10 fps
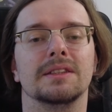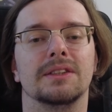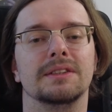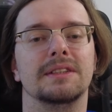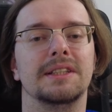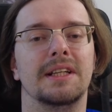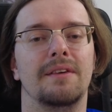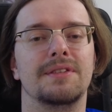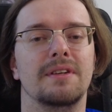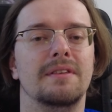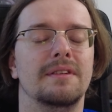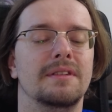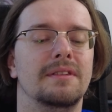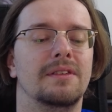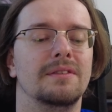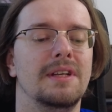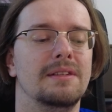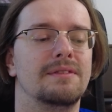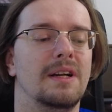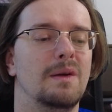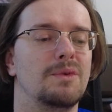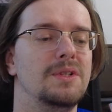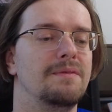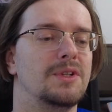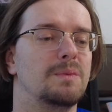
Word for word: co najciekawsze, y, to nie jest wcale możliwe,